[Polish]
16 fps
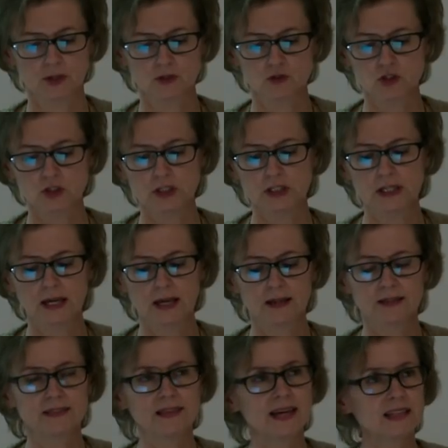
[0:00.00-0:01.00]
Czyli
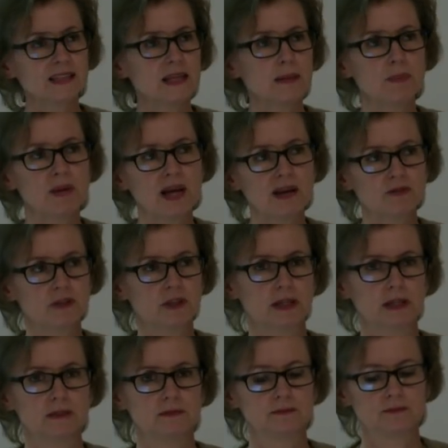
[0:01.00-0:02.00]
tak
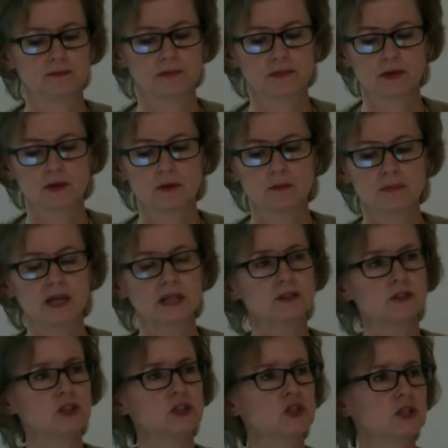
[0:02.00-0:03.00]
naprawdę
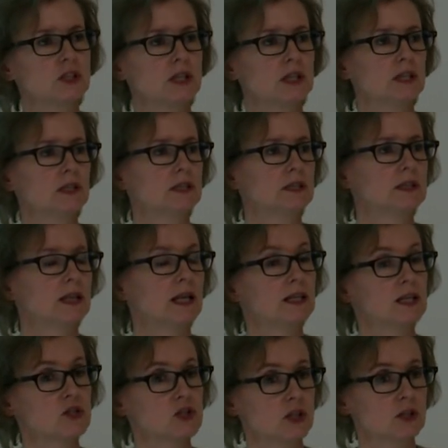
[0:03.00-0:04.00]
praktycznie dla
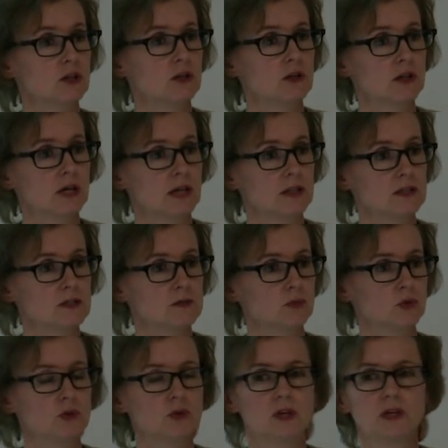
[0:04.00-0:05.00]
naszego
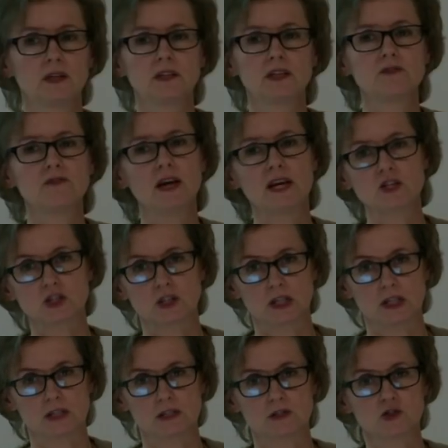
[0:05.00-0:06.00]
organizmu
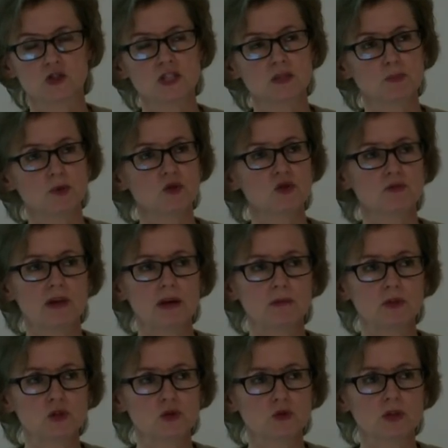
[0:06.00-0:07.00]
nieważne jest, czy
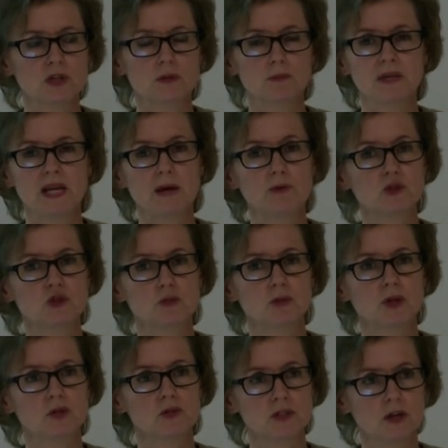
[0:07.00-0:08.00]
spożywamy cukier biały czy
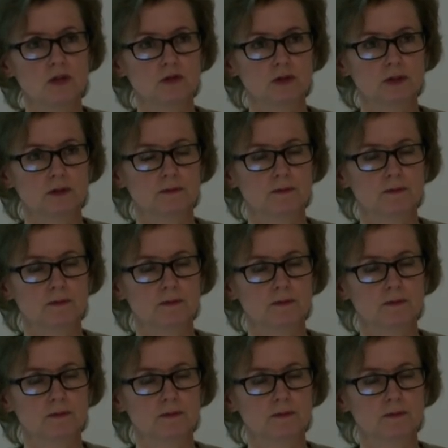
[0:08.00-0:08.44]
brązowy,